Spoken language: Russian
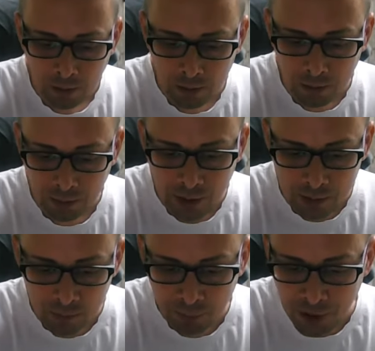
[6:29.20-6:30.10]
а,
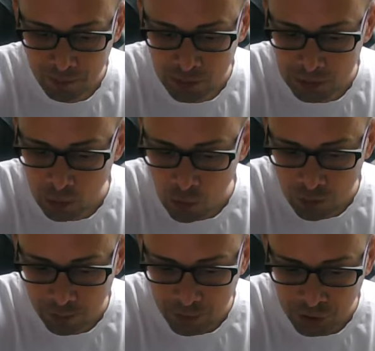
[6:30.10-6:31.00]
я прям
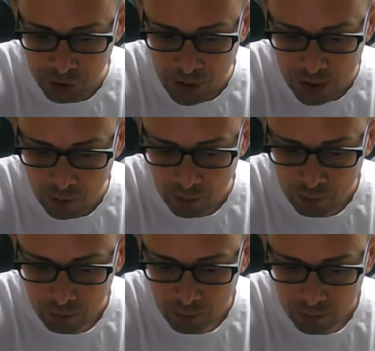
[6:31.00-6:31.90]
дословно прочитаю.
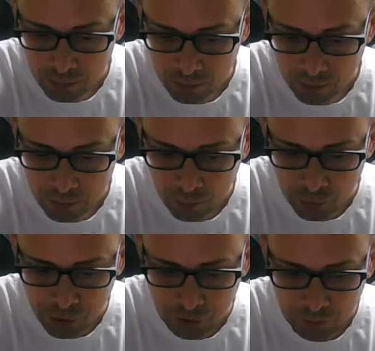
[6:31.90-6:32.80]

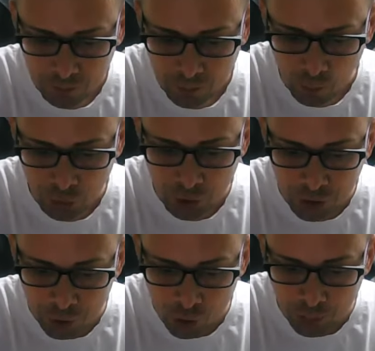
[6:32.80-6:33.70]
Очень, очень
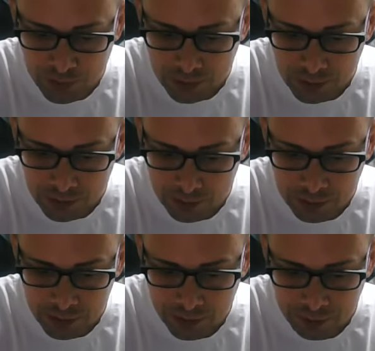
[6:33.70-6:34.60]
хочу поделиться
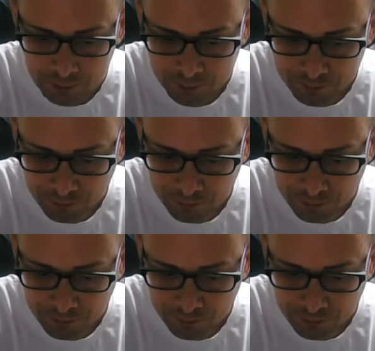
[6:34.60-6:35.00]
с этим.